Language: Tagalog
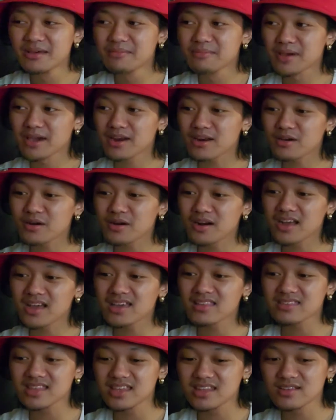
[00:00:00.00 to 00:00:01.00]
Pero ang
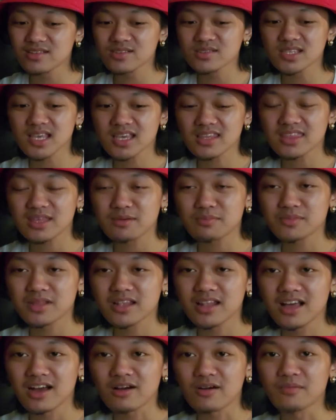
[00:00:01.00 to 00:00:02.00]
ganda nung setup
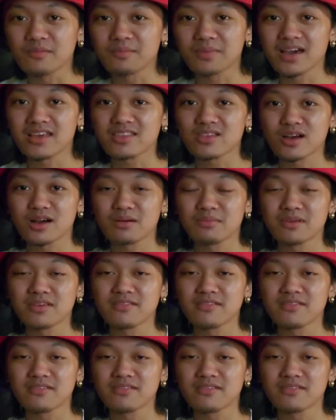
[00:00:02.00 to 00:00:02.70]
nila kung paano kami